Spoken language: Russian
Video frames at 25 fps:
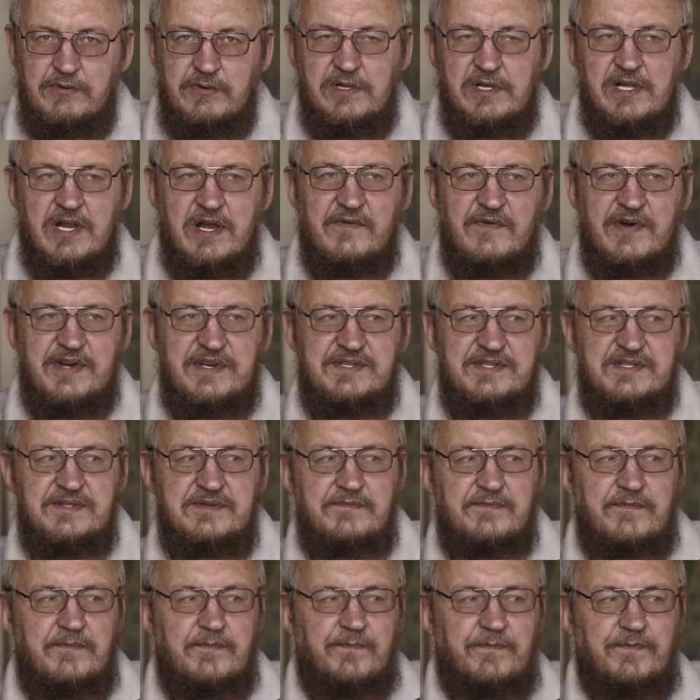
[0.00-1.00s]
то для вас.
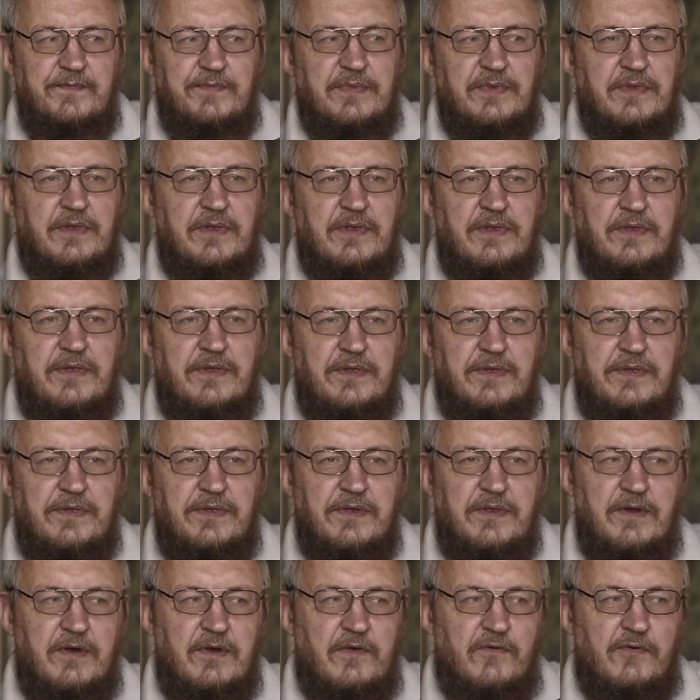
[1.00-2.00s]

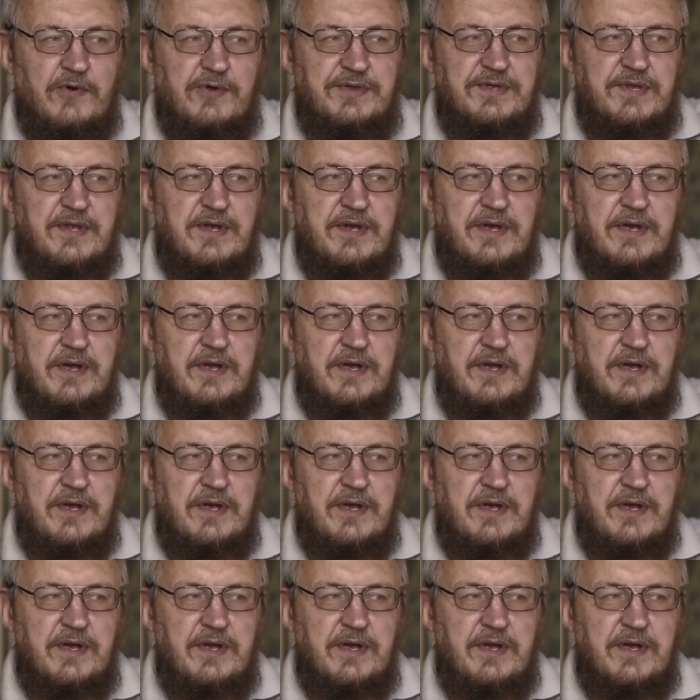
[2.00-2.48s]
Вот